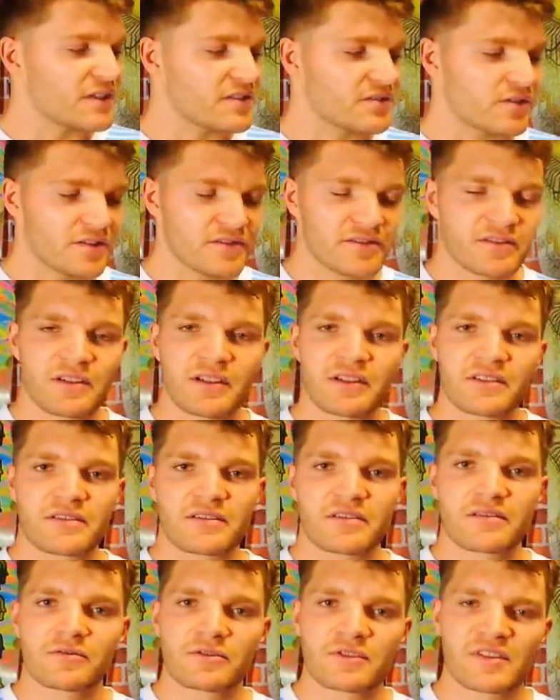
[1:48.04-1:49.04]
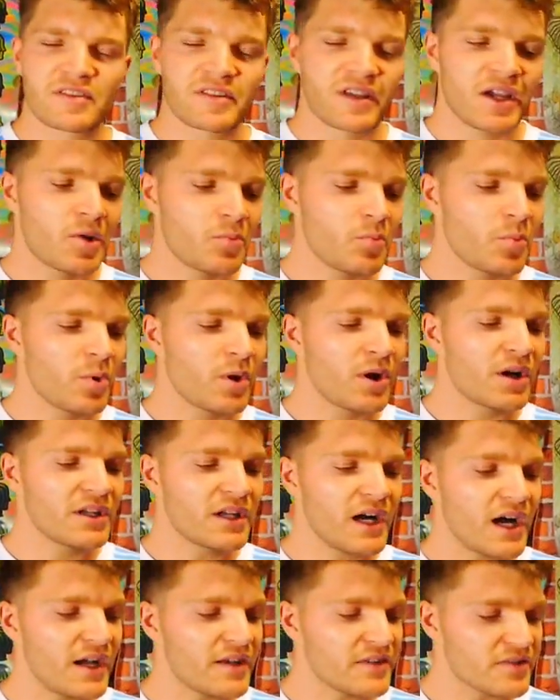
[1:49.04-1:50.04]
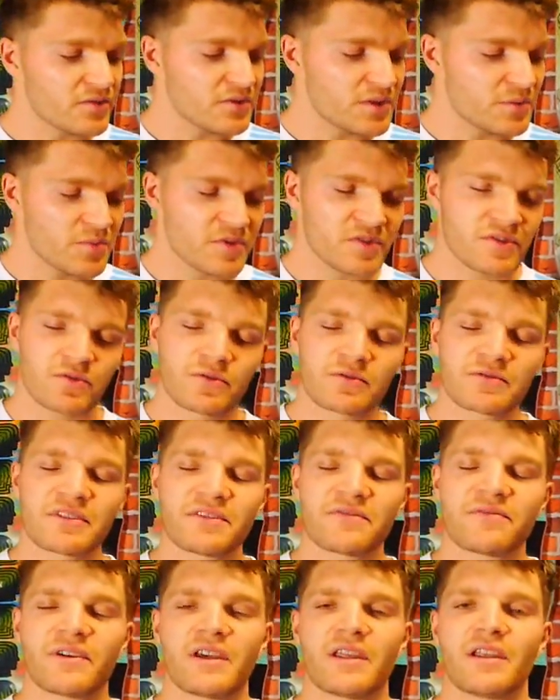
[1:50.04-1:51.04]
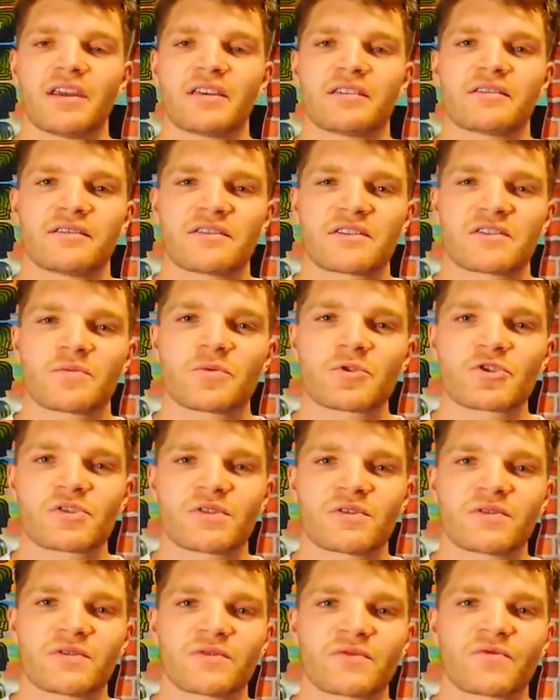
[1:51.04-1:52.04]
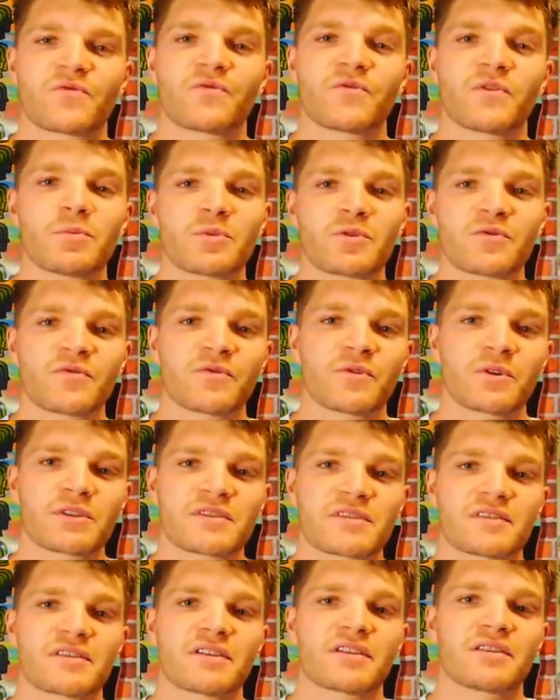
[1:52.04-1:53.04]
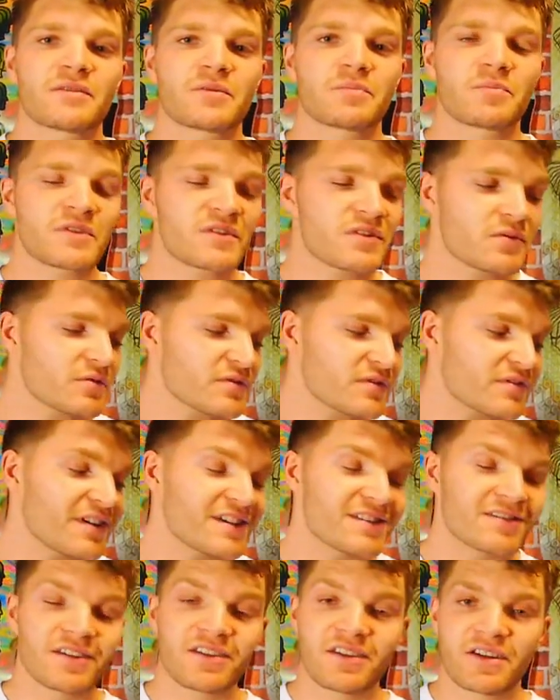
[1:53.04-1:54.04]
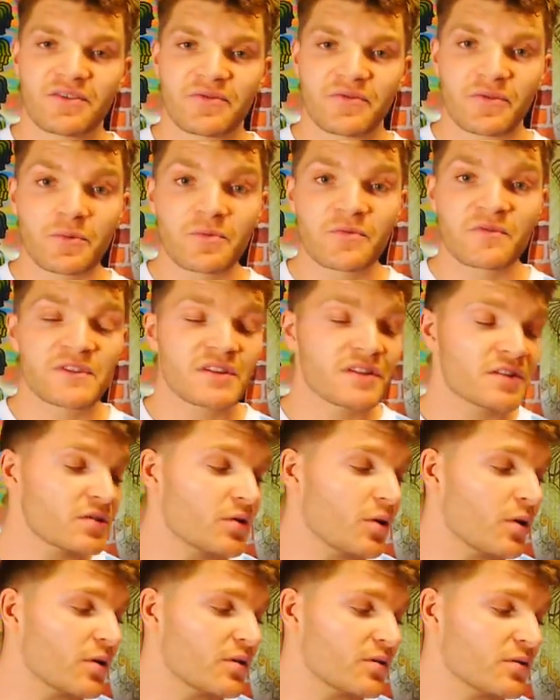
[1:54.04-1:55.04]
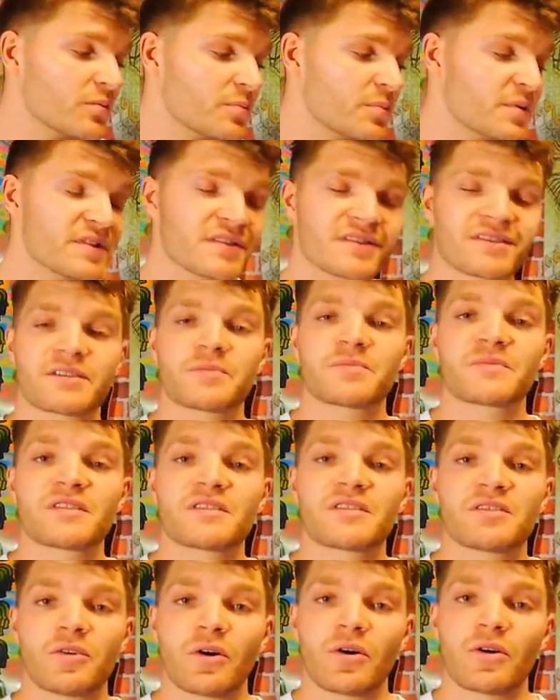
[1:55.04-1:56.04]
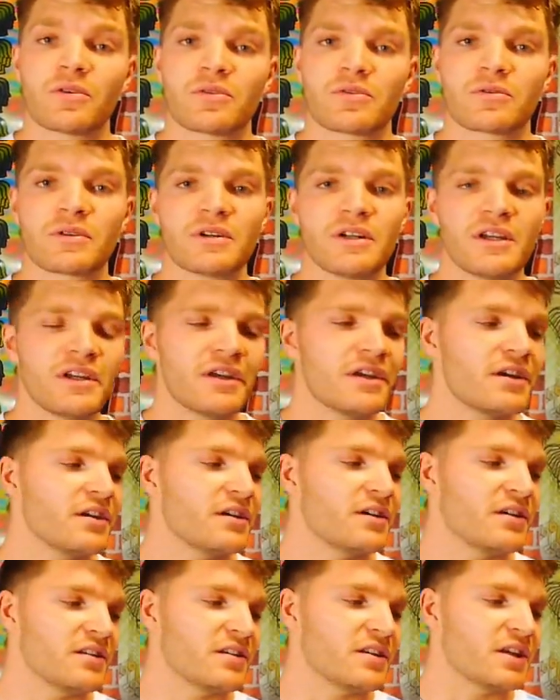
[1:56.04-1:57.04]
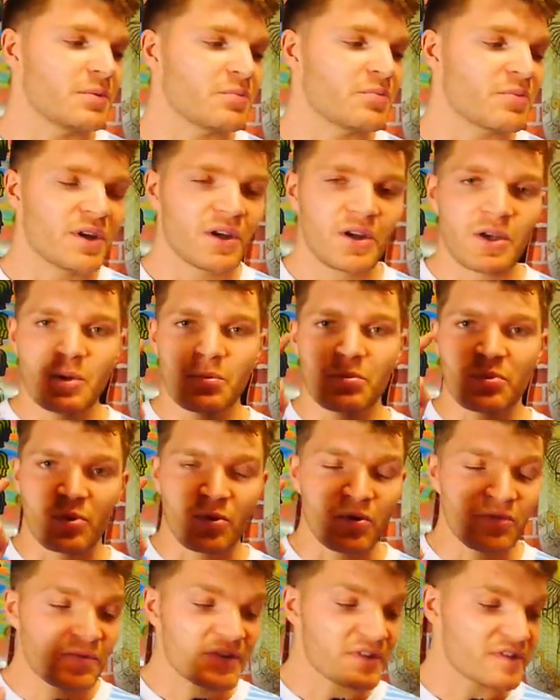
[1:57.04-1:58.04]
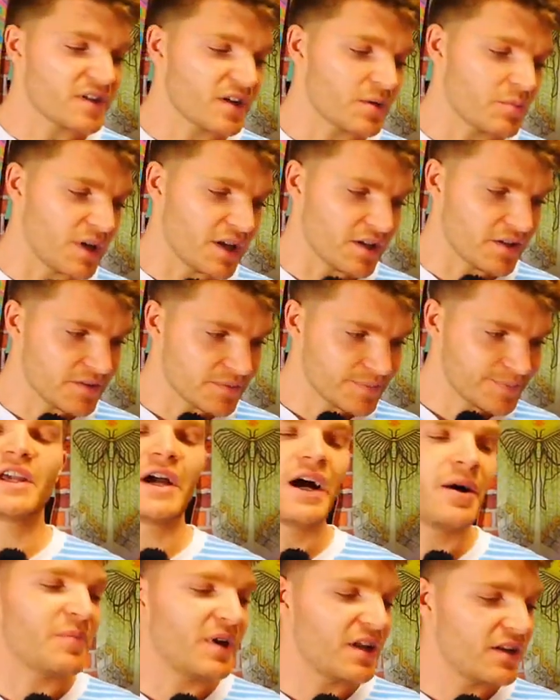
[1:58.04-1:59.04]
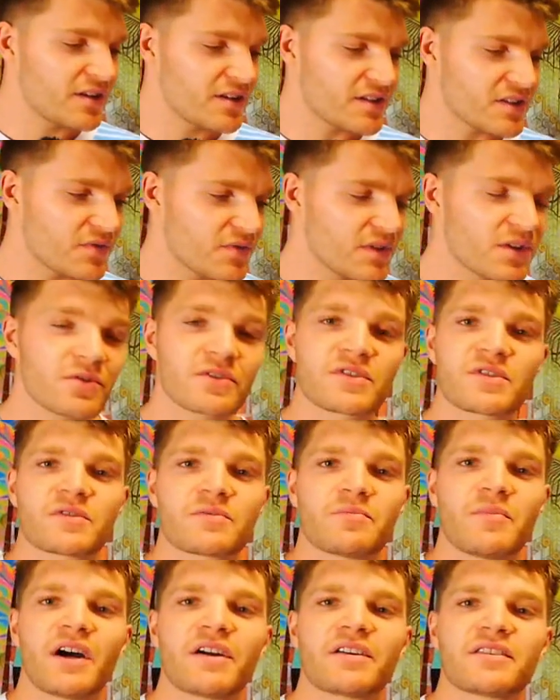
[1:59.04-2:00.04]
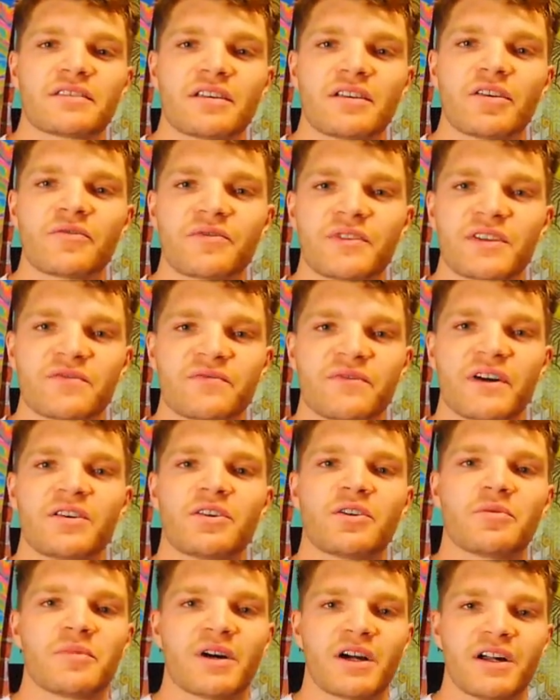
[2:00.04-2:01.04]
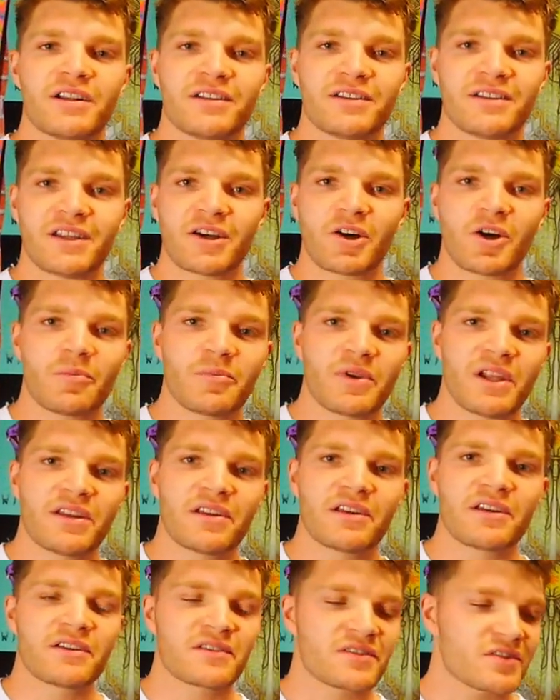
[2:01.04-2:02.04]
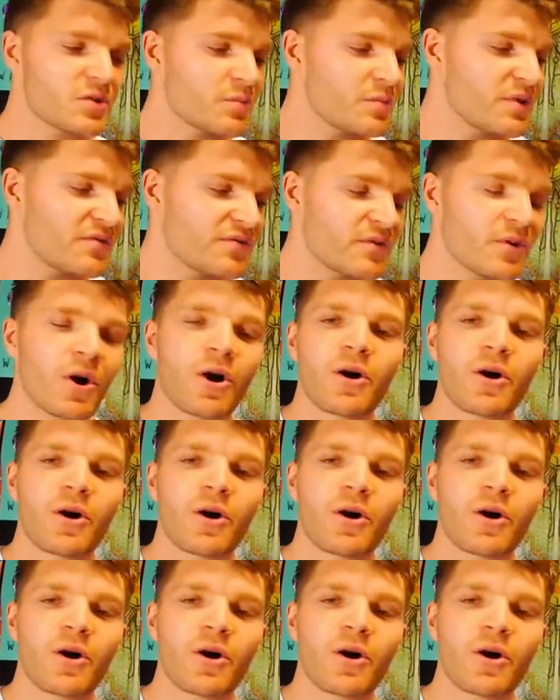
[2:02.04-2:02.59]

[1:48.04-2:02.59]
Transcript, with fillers: was kostet jetzt so ein Skateboard? Also ihr müsst ungefähr rechnen zwischen 45 bzw. eher 50 Euro bis 70 Euro in dem Profi-Segment. Ja, am Ende des Videos mache ich dann auf jeden Fall nochmal eine komplette Summe für